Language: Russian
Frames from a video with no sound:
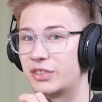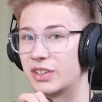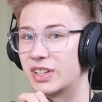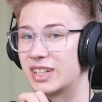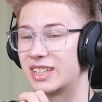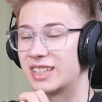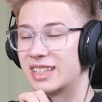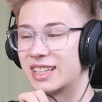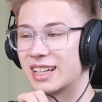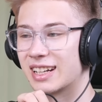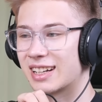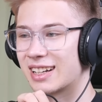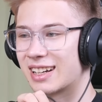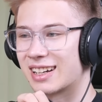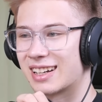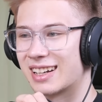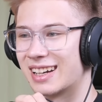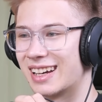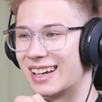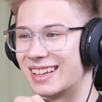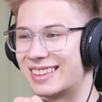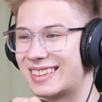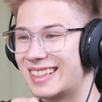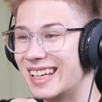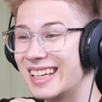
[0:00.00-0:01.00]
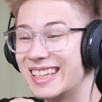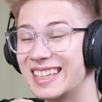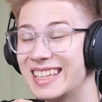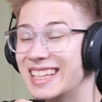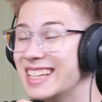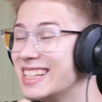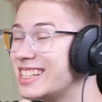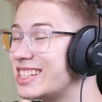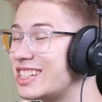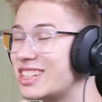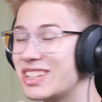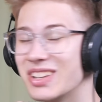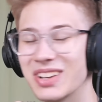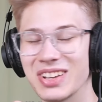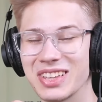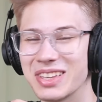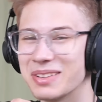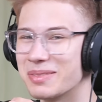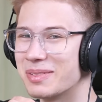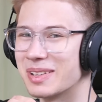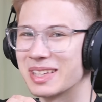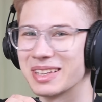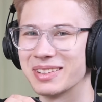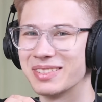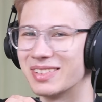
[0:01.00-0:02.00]
Фигня какая-то. Ничего
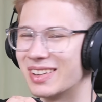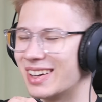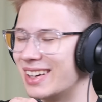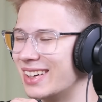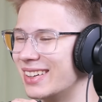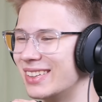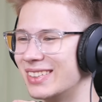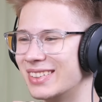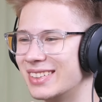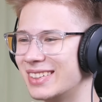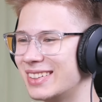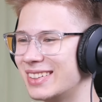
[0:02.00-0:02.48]
не понимаю.